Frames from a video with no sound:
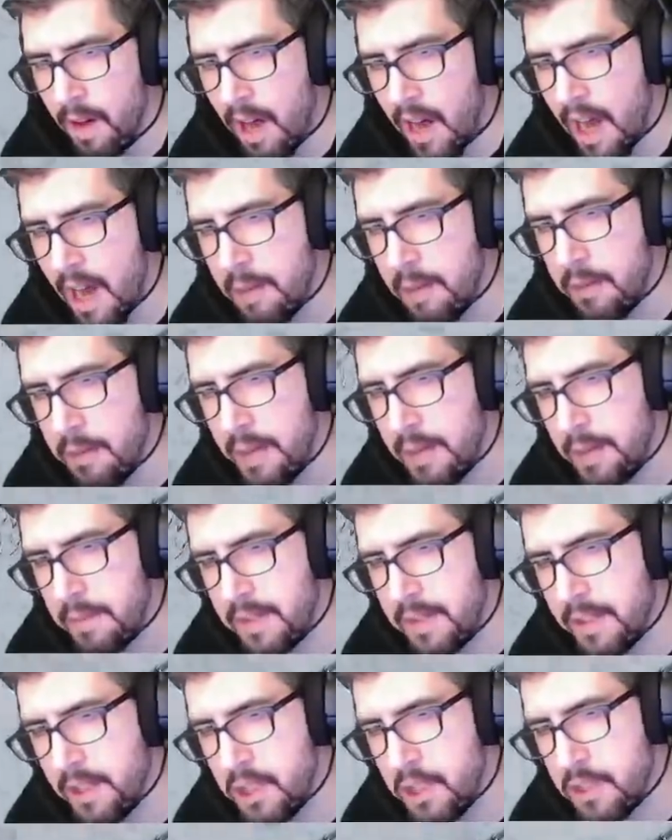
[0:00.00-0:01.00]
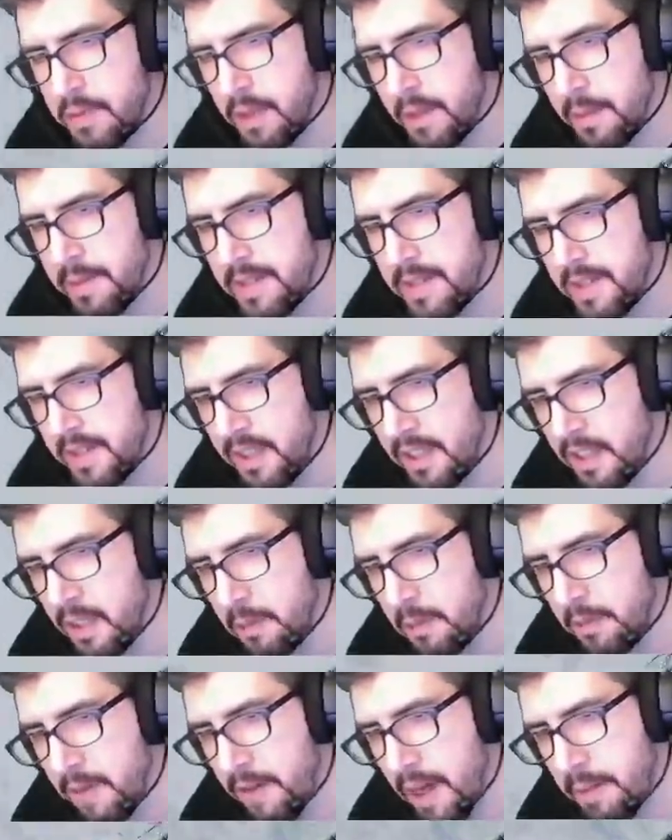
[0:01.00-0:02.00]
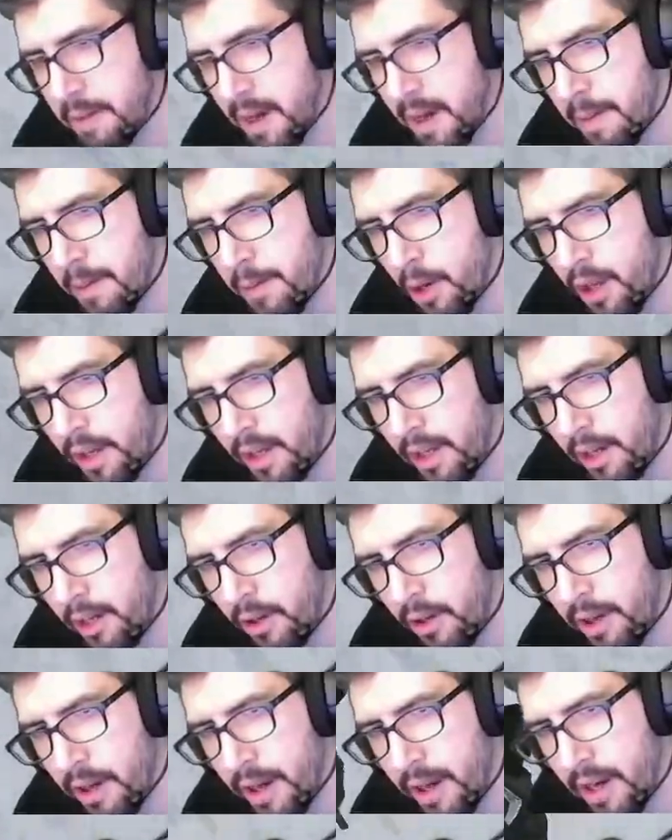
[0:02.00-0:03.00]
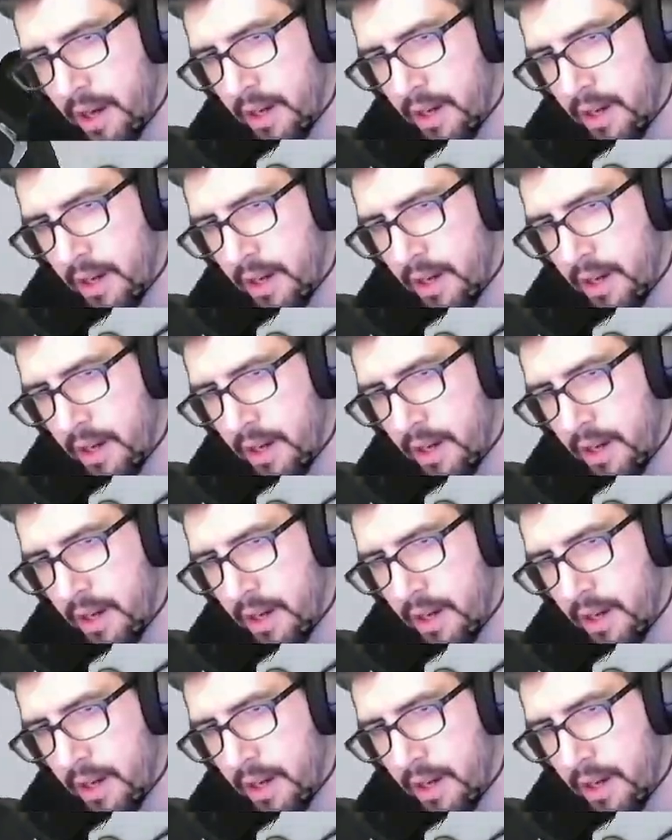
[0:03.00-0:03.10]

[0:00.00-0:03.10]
Abi benim kılıcımda bir sıkıntı mı var bana böyle geliyor ya.